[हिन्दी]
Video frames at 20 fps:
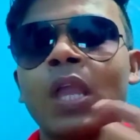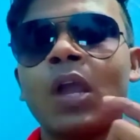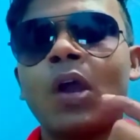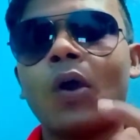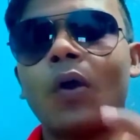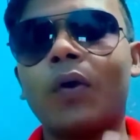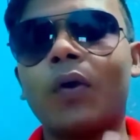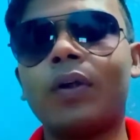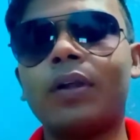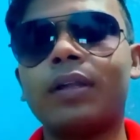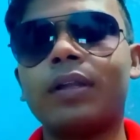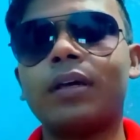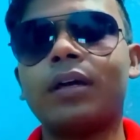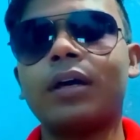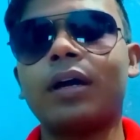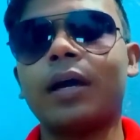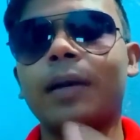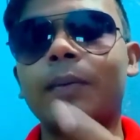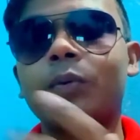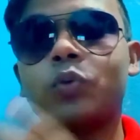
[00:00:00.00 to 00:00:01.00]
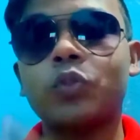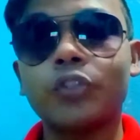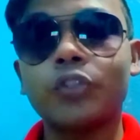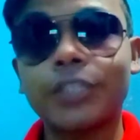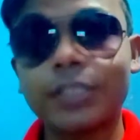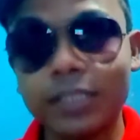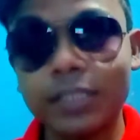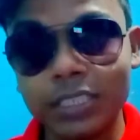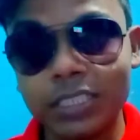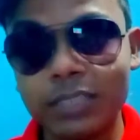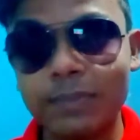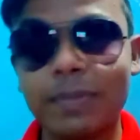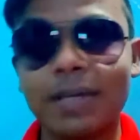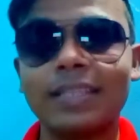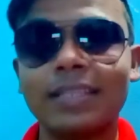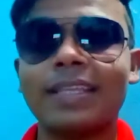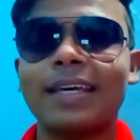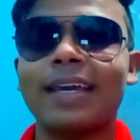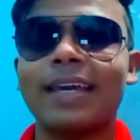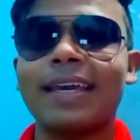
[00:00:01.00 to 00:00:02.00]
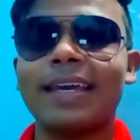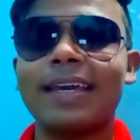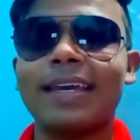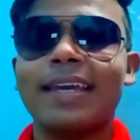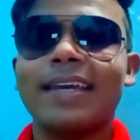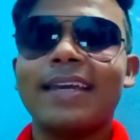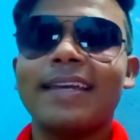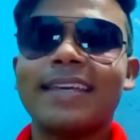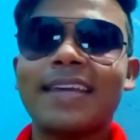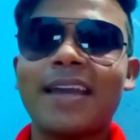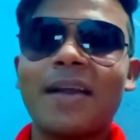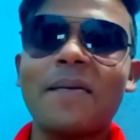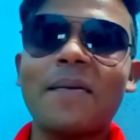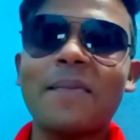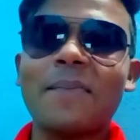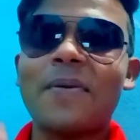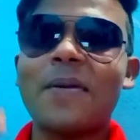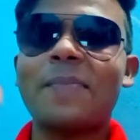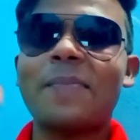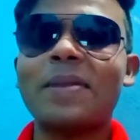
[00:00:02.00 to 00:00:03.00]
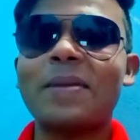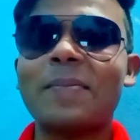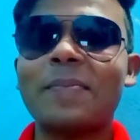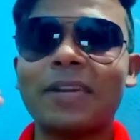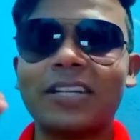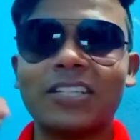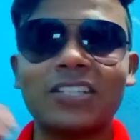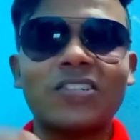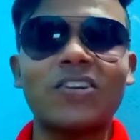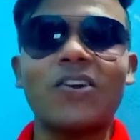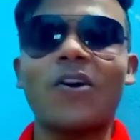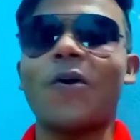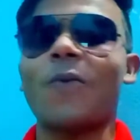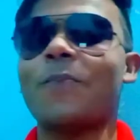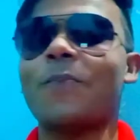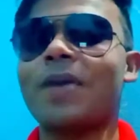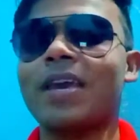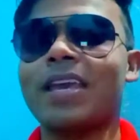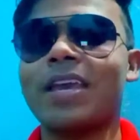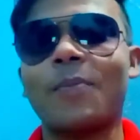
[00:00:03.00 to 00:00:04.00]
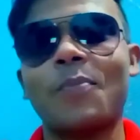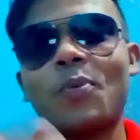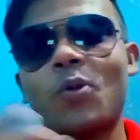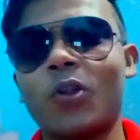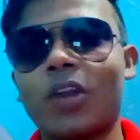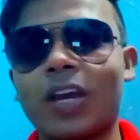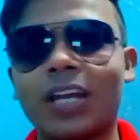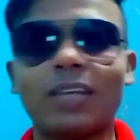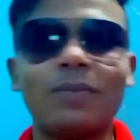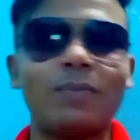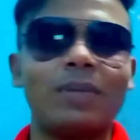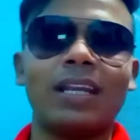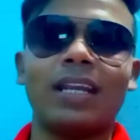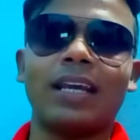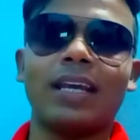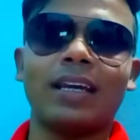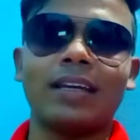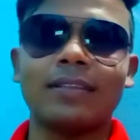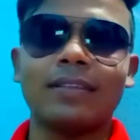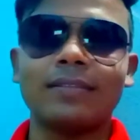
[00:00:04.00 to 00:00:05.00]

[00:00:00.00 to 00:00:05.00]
और हम खुशकिस्मत है कि हमें 50 परसेंट ऑफ पे ये प्रोडक्ट मिल रहा है